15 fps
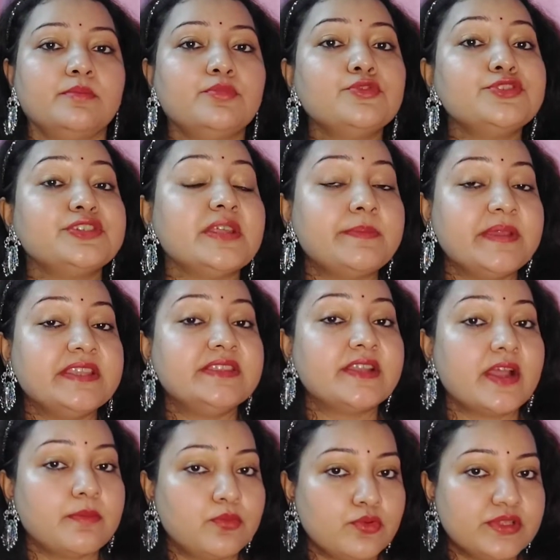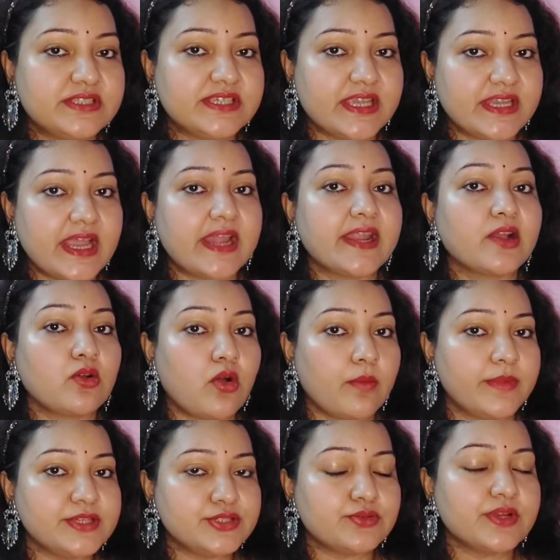পুষ্টিবিদরা বলছেন নানা
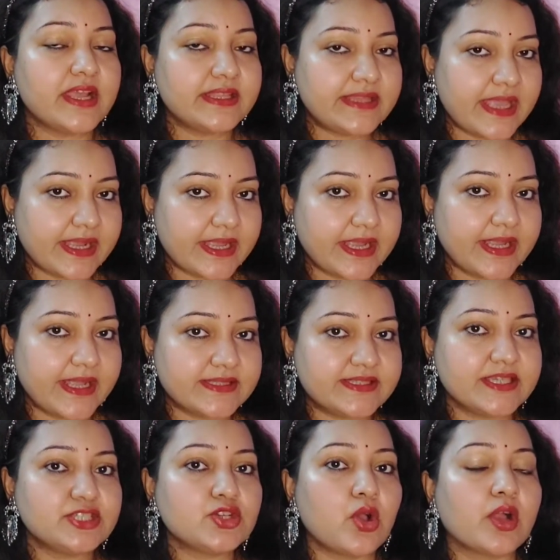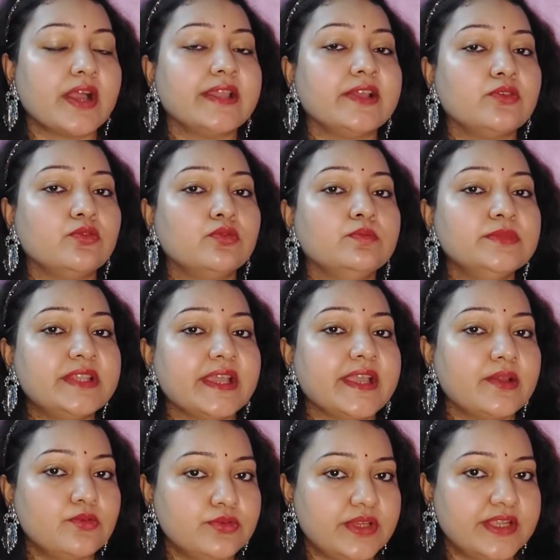গবেষণায় দেখা গেছে সকালে ঘুম
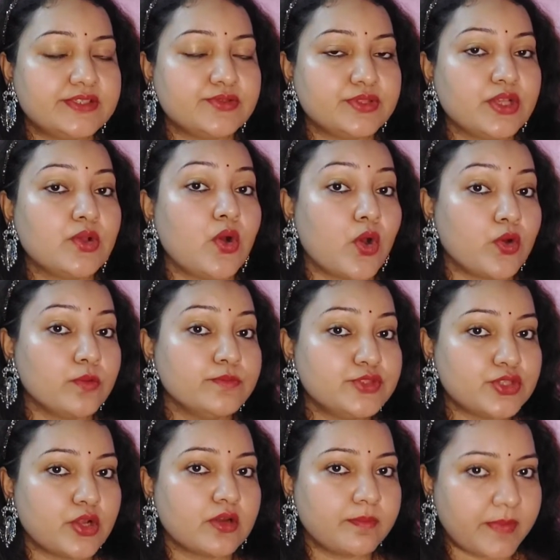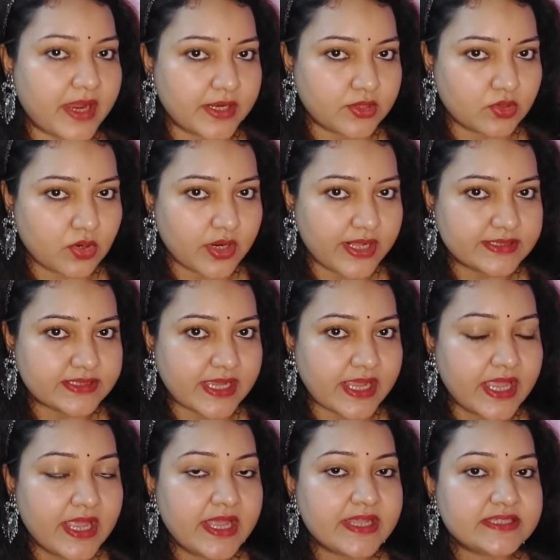থেকে উঠে যদি গরম জল পান করা
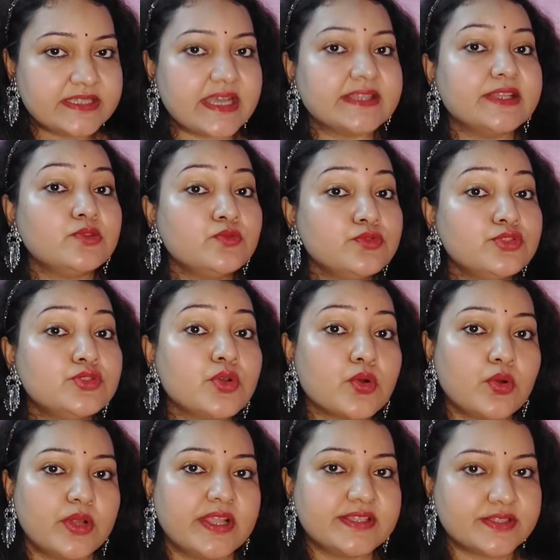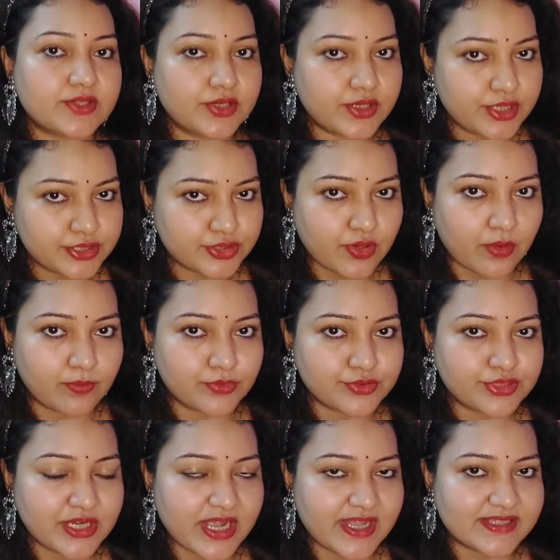যায় যাদের উচ্চ কোলেস্টেরলের
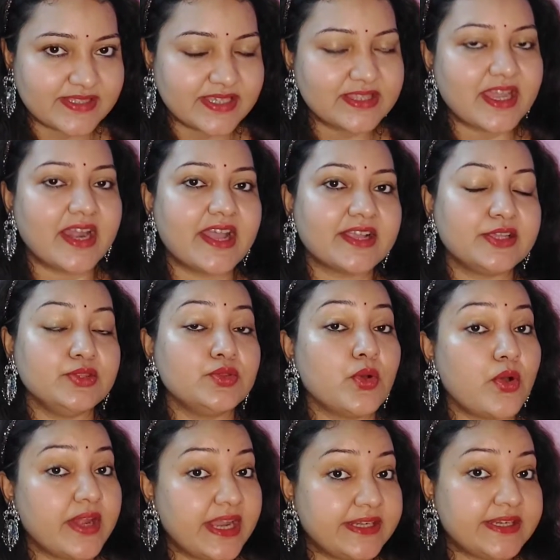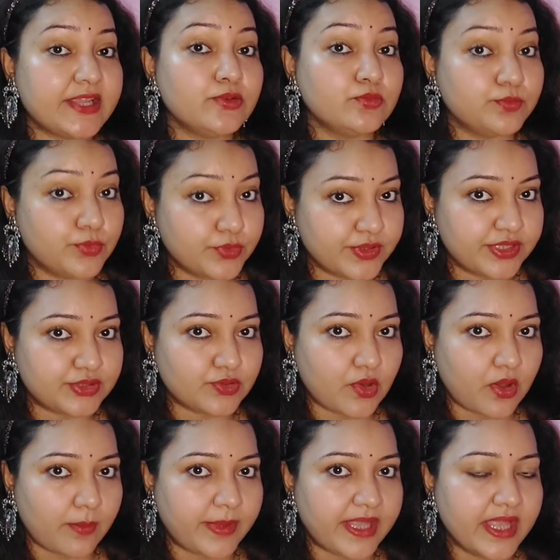সমস্যা আছে তারা কিন্তু অনেকটাই উপকৃত
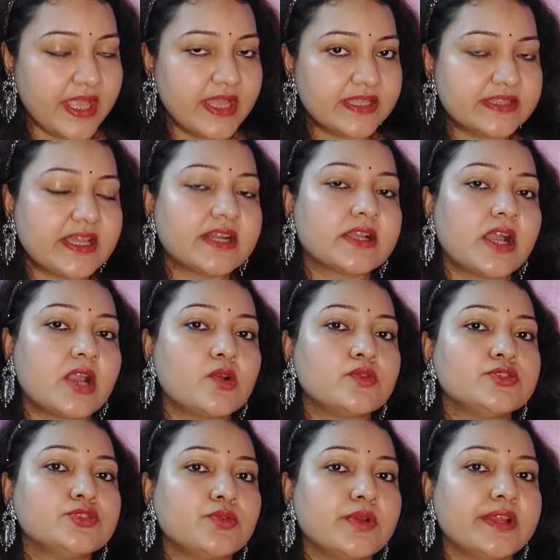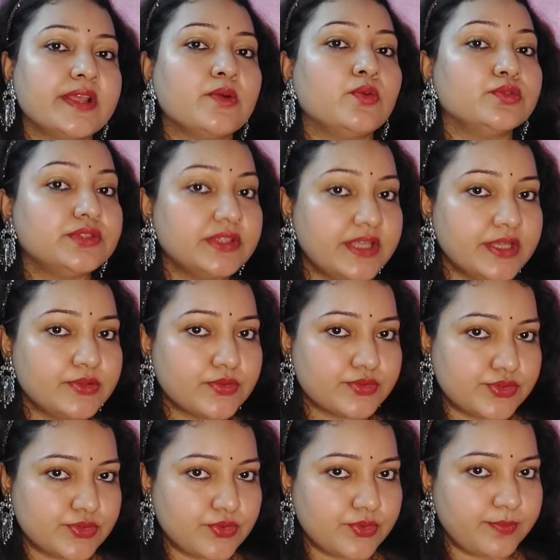হবে তার কারণ শরীরে অতিরিক্ত
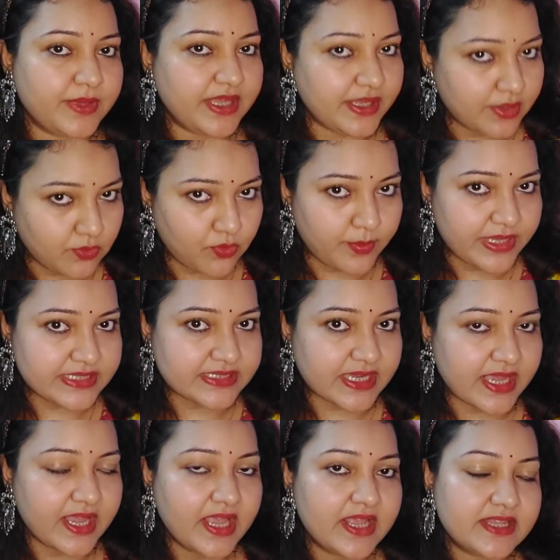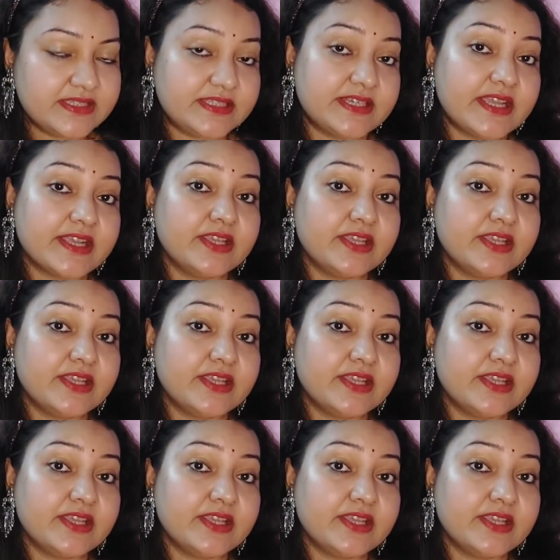চর্বি কমে যায় যেটা